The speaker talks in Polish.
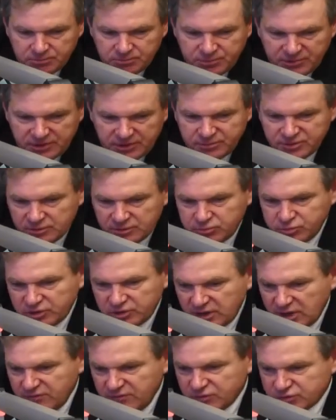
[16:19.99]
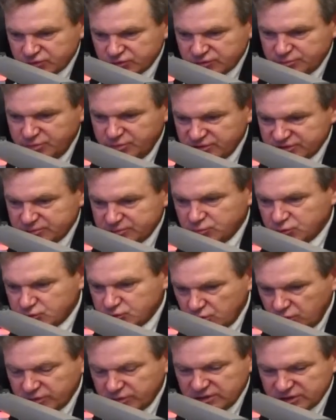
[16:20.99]
premier Butkiewicz był
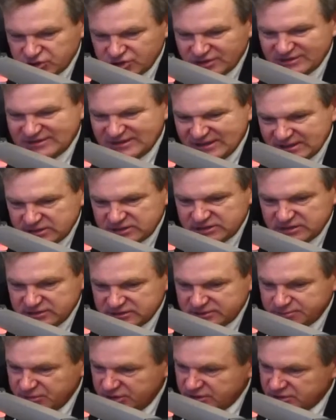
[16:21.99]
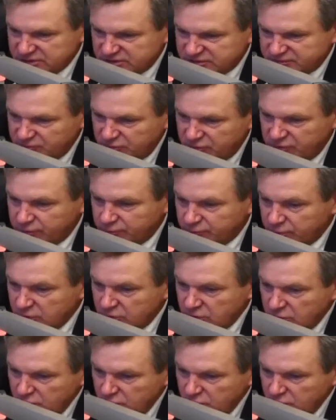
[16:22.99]
zmuszony, czy zechciał zmienić swoją